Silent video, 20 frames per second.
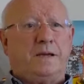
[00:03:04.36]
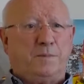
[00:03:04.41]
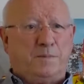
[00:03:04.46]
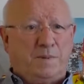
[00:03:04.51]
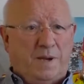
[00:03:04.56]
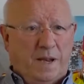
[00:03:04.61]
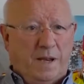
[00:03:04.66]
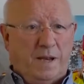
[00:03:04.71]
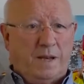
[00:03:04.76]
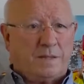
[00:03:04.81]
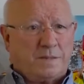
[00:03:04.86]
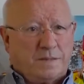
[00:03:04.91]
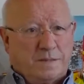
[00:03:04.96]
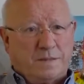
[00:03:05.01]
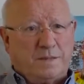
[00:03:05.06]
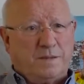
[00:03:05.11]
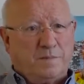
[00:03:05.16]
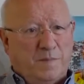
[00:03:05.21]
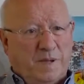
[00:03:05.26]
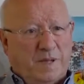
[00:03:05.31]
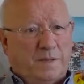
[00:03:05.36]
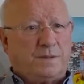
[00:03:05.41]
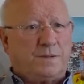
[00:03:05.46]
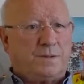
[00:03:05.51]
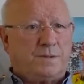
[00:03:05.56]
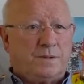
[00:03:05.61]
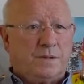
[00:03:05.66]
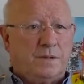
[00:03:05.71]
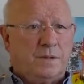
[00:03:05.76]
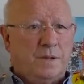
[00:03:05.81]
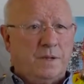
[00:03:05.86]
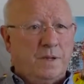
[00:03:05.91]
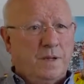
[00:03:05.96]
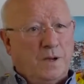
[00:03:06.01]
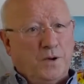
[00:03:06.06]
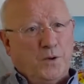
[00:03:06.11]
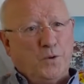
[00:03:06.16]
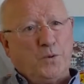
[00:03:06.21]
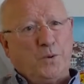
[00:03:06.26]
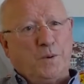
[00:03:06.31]
abrir esses inventos
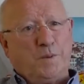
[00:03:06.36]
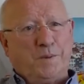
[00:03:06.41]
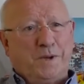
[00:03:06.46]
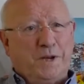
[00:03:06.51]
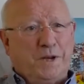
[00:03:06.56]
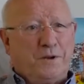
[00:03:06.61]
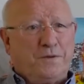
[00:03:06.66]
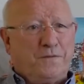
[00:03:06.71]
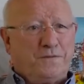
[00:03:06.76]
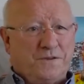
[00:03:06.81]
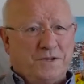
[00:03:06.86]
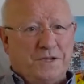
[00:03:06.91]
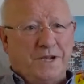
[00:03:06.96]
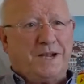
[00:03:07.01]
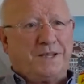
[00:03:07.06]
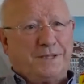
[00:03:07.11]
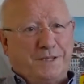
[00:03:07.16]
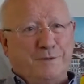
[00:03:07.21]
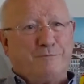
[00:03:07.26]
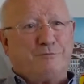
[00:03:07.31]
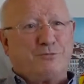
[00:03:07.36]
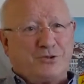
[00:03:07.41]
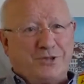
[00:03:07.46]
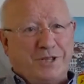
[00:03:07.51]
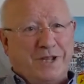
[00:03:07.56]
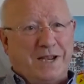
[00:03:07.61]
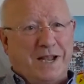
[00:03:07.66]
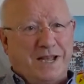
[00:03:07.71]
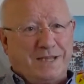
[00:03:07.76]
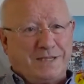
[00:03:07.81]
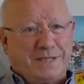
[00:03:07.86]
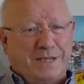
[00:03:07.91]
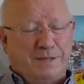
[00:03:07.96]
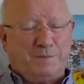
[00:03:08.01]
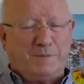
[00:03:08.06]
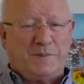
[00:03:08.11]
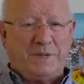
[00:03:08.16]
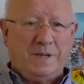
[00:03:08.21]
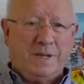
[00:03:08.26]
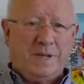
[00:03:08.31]
ou abrir ou fechar, temos de estar lá
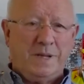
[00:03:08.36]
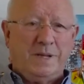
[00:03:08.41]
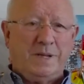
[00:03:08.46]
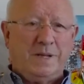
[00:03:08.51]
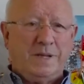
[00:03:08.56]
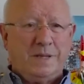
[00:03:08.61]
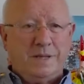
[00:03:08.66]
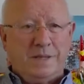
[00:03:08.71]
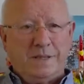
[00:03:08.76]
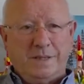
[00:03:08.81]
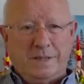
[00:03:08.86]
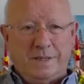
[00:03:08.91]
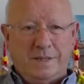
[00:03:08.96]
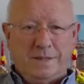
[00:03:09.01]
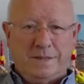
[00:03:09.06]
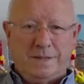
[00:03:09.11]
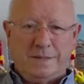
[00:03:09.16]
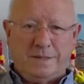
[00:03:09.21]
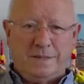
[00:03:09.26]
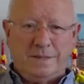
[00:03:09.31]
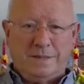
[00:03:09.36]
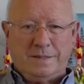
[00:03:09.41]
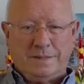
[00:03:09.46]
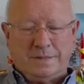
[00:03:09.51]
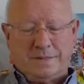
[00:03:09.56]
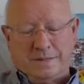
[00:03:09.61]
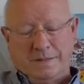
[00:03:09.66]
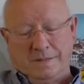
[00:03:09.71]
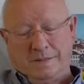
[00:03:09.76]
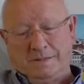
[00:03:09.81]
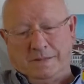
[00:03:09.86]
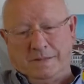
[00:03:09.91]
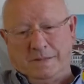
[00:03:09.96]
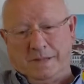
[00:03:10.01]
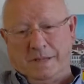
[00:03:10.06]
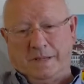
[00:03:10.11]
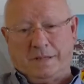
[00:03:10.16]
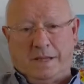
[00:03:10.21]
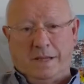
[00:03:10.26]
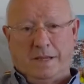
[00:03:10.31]
sempre. Eh,
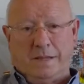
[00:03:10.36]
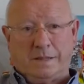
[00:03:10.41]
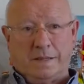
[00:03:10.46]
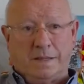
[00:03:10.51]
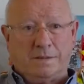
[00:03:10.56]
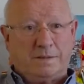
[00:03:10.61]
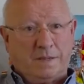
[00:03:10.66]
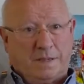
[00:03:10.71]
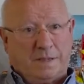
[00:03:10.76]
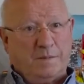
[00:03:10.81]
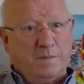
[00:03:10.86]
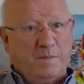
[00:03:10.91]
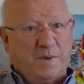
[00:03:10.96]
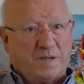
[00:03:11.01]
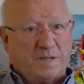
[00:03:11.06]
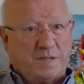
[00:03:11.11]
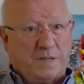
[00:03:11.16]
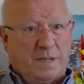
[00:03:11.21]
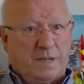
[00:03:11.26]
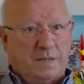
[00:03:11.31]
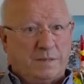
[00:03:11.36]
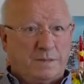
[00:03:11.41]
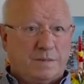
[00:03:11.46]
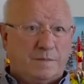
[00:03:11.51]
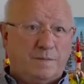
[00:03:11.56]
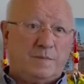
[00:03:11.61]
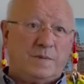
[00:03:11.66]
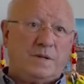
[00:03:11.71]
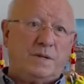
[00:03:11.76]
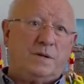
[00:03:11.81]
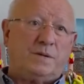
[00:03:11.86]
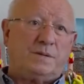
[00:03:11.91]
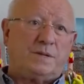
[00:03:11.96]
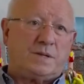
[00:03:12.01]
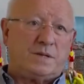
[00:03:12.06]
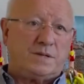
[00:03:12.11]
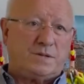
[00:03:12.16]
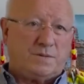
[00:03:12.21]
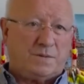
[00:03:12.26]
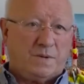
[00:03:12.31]
aqui, tanto aqui em Barcelos como
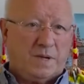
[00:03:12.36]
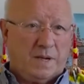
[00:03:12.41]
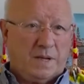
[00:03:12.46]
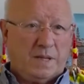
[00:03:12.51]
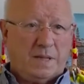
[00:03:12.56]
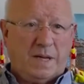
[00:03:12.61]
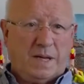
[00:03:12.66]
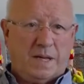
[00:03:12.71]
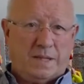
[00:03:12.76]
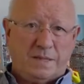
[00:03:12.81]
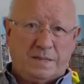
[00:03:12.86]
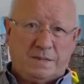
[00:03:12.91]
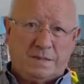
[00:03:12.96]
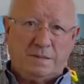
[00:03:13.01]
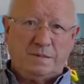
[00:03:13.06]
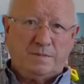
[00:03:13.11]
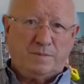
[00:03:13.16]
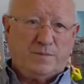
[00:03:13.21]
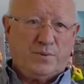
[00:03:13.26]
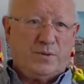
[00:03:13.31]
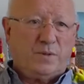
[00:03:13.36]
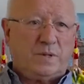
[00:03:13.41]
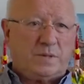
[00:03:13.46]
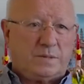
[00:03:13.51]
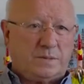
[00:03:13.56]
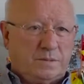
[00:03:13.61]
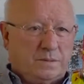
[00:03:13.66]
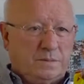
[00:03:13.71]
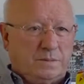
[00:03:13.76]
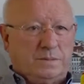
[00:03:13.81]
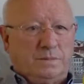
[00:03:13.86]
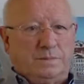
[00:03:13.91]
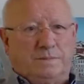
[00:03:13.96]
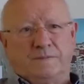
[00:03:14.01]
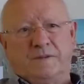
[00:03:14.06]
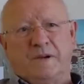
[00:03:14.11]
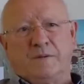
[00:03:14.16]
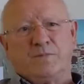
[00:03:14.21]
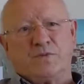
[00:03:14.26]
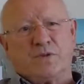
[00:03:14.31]
noutras localidades, no
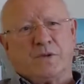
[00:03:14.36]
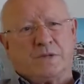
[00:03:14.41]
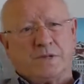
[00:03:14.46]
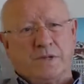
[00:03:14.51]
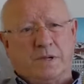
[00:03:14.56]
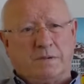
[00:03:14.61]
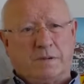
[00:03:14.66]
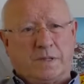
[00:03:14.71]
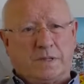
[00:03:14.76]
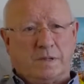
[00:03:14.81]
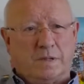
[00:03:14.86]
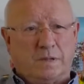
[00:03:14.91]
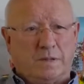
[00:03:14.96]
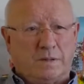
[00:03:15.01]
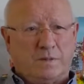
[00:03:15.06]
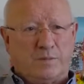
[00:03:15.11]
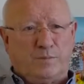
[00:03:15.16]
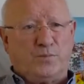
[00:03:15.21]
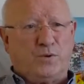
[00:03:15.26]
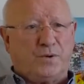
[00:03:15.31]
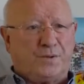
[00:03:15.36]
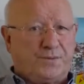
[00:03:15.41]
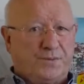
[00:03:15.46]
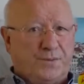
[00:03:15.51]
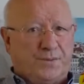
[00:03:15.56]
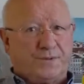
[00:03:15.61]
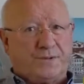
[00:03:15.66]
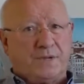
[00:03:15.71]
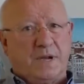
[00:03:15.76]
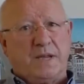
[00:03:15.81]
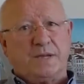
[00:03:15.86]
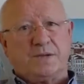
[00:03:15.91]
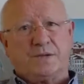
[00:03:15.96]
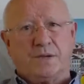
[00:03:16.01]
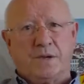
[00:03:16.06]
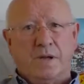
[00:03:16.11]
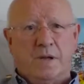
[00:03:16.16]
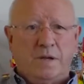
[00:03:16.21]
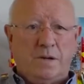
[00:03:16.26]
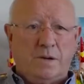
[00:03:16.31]
Porto, vamos ao Circo Católico do Porto todos os
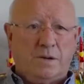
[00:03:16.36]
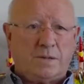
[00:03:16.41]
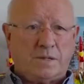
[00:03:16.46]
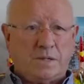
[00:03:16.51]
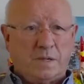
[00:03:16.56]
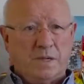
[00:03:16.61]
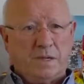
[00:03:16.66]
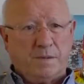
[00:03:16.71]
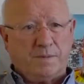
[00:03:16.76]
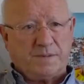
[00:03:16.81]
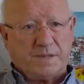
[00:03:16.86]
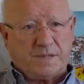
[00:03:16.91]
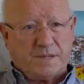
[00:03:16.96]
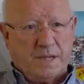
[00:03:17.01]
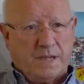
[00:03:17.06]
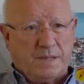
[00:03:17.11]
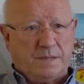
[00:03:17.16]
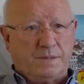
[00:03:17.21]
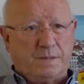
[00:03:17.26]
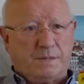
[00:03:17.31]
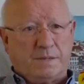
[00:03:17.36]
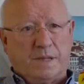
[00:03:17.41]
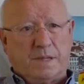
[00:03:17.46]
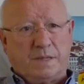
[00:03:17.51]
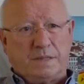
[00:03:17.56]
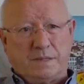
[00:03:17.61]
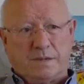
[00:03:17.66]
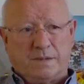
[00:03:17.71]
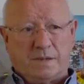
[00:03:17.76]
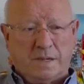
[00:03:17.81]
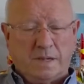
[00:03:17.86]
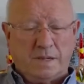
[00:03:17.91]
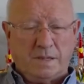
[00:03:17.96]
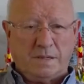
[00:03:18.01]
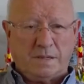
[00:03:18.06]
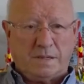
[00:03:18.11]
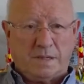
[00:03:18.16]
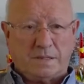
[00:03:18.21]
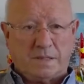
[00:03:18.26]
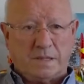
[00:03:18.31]
anos, aos aniversários dessa
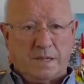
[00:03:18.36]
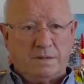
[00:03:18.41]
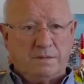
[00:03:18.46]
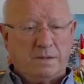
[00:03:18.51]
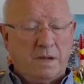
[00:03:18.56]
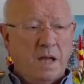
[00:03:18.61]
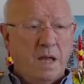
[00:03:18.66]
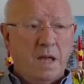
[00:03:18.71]
organização,